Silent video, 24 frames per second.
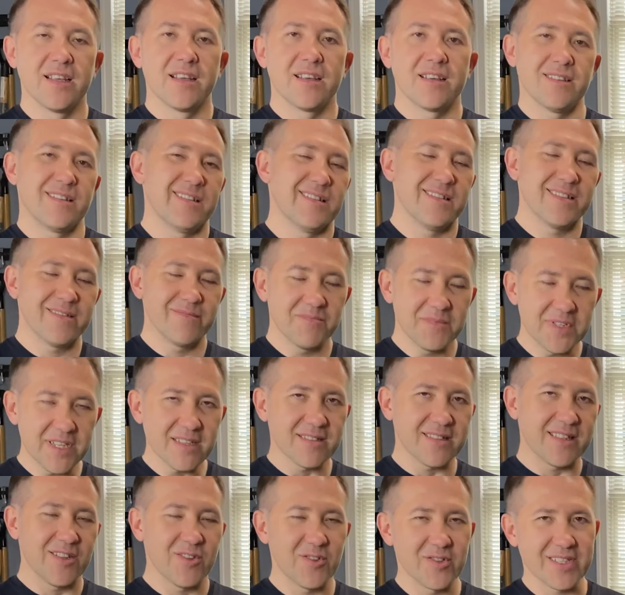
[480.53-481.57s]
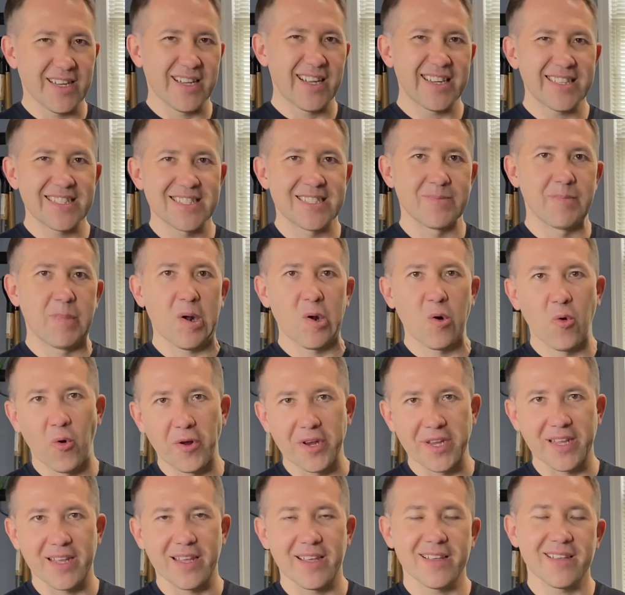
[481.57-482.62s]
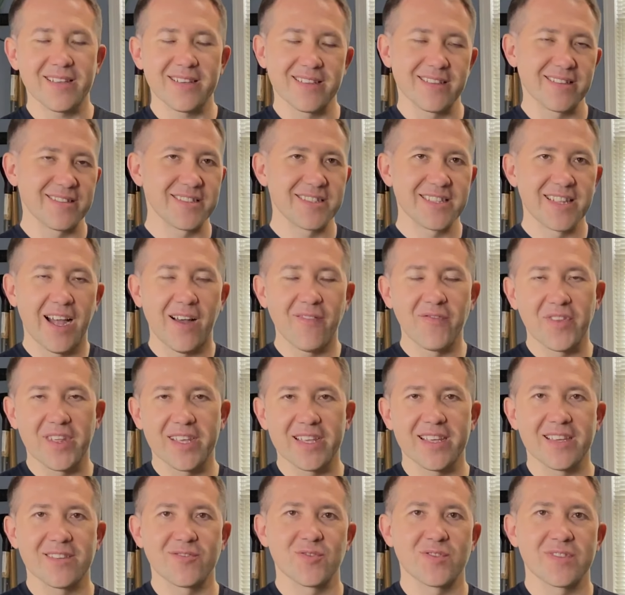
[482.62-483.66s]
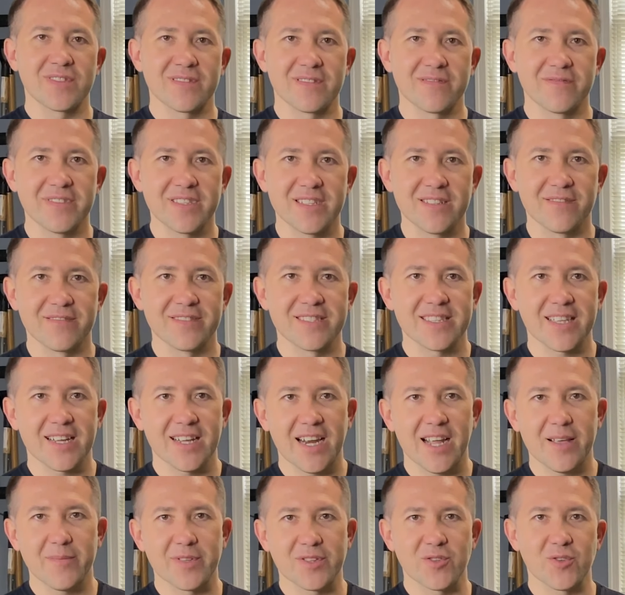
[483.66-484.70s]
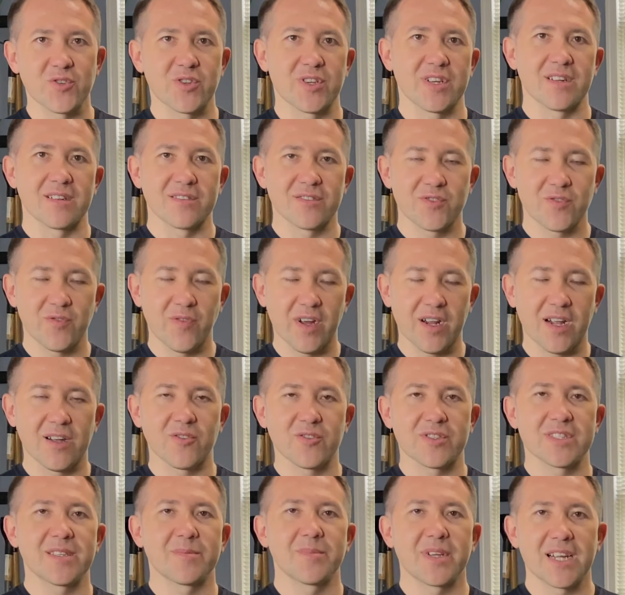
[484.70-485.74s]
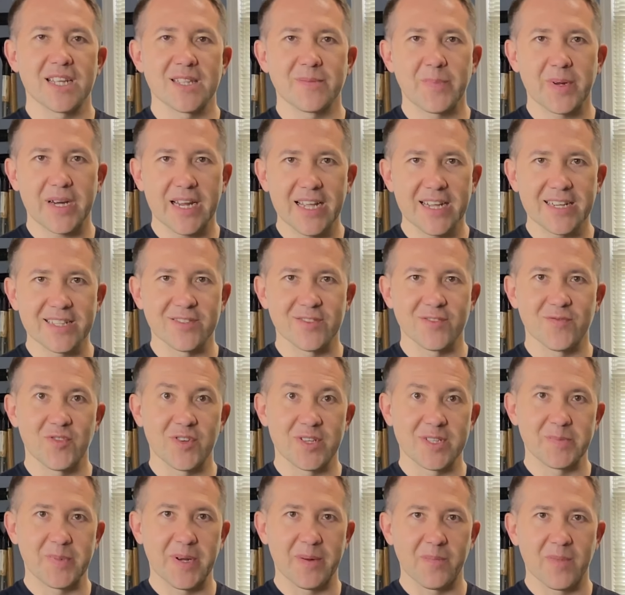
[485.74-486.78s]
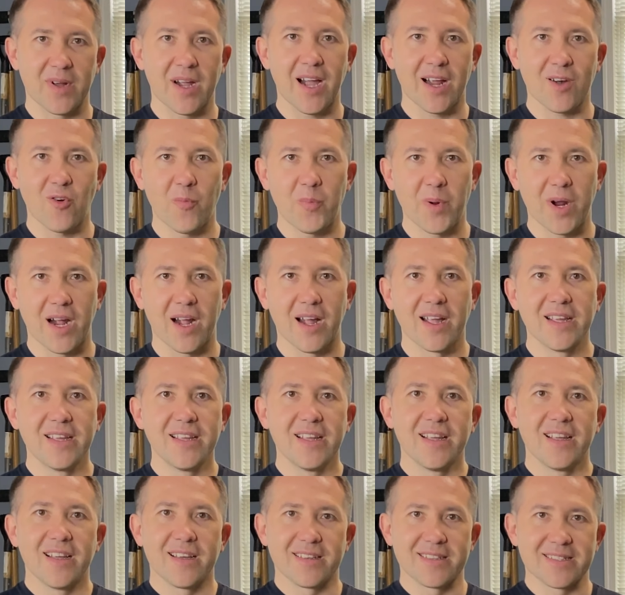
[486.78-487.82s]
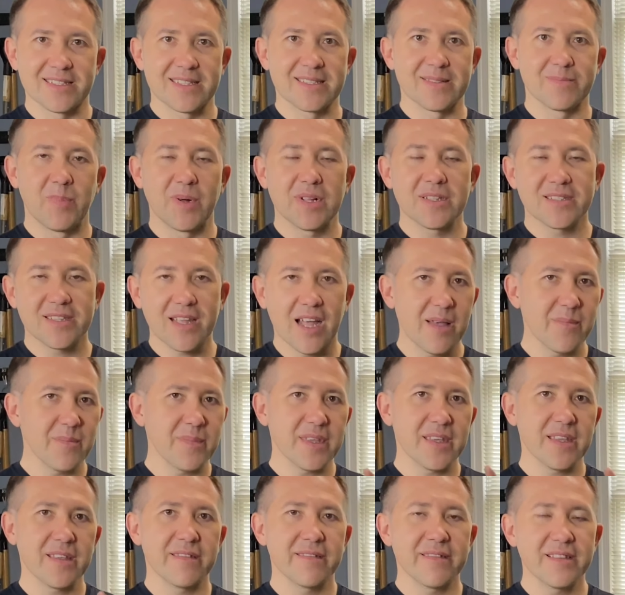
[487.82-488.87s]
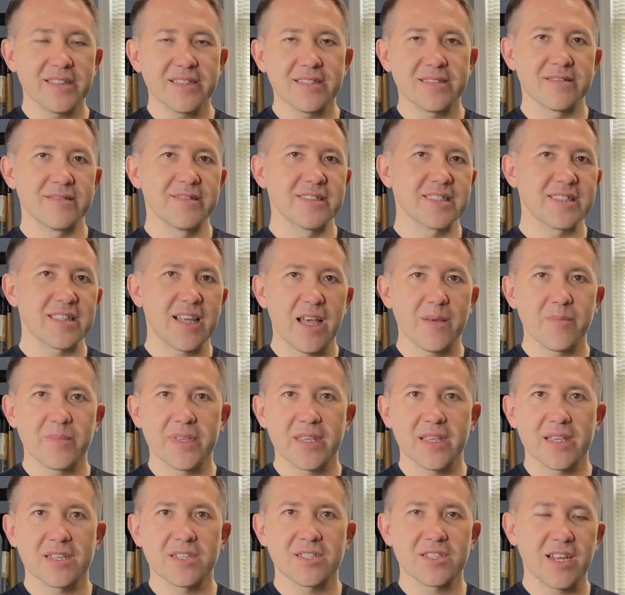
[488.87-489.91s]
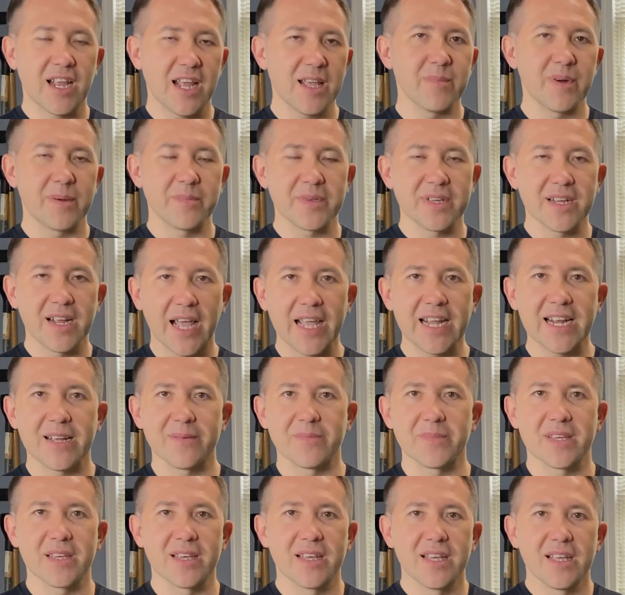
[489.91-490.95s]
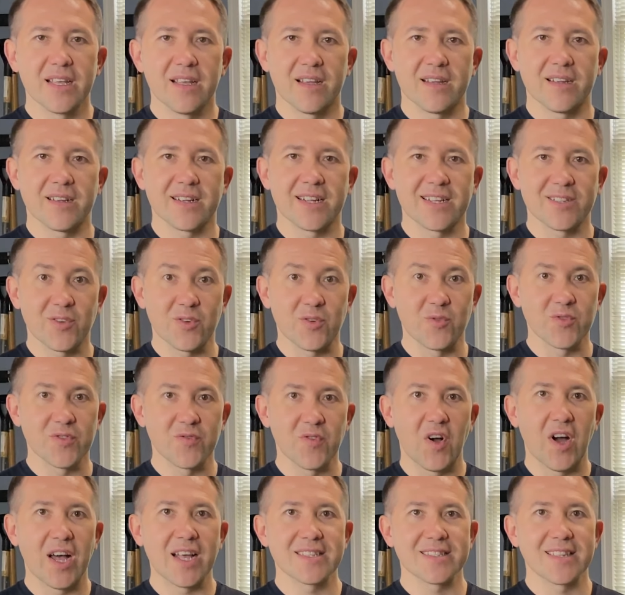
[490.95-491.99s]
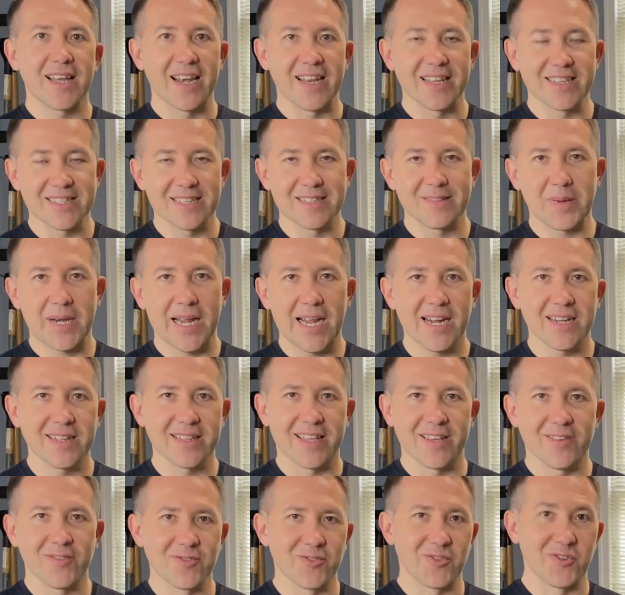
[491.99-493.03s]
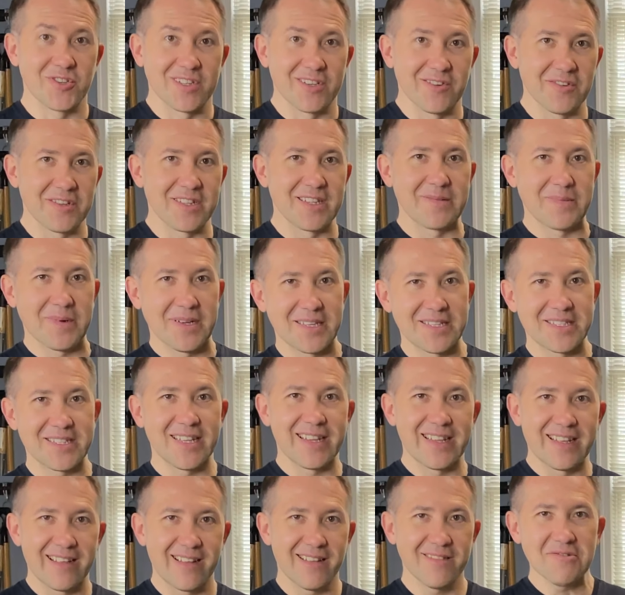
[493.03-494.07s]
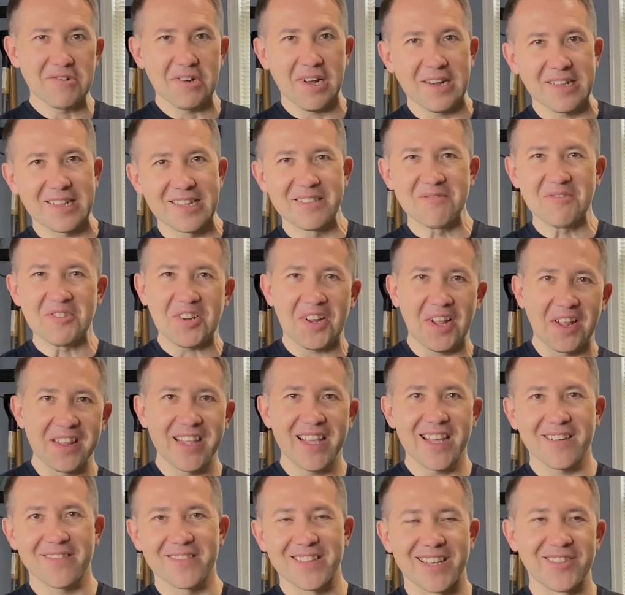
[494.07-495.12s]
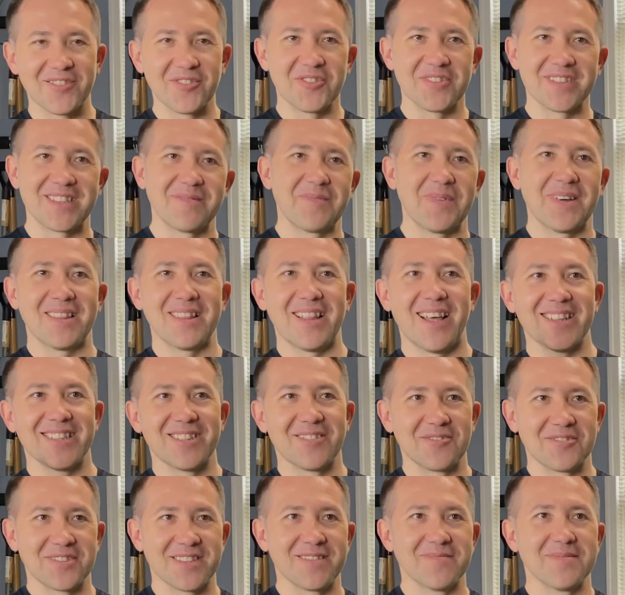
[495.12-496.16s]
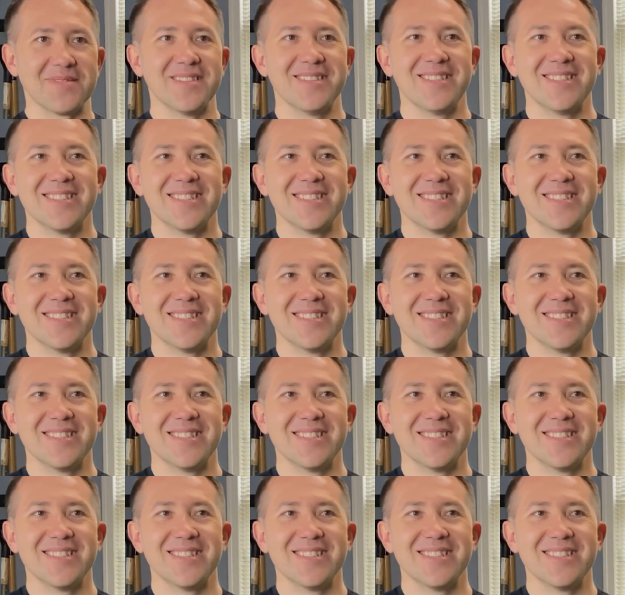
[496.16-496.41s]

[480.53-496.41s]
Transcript: Э, мне становится гораздо спокойнее. И недавно я тут видел в Инстаграме, тоже чувак какой-то собирает проект, у него есть прям коробка с болтами, винтами, шайбами, гайками, э, которые у него остались от проекта, и он тоже такой, типа, из серии, ну, как-то немножко нервно, но, типа, ладно уж, типа,